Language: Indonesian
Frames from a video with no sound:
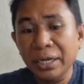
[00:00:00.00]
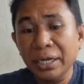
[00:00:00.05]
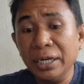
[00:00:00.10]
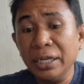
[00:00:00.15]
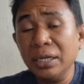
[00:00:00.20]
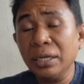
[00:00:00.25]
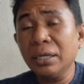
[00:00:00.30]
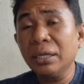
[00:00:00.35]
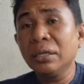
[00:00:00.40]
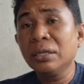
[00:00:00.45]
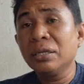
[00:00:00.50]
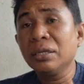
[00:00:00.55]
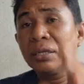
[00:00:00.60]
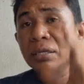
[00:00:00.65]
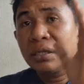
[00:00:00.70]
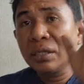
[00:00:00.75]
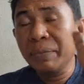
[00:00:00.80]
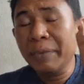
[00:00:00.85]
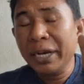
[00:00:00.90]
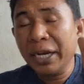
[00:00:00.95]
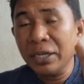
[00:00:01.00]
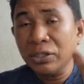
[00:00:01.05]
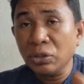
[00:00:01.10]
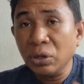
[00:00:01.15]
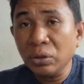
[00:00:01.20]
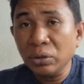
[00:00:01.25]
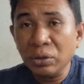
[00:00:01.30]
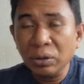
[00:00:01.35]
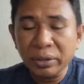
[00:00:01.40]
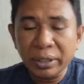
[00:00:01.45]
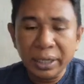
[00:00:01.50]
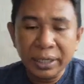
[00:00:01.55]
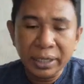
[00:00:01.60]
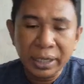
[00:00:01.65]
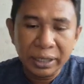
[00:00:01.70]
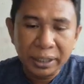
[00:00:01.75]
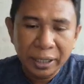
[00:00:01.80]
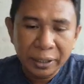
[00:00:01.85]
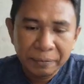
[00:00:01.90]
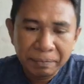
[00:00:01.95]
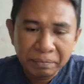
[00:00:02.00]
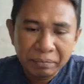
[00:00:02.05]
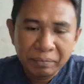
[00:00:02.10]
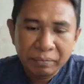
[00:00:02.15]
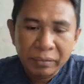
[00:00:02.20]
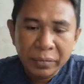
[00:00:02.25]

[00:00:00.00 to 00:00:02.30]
Ini sebagai contoh ternyata.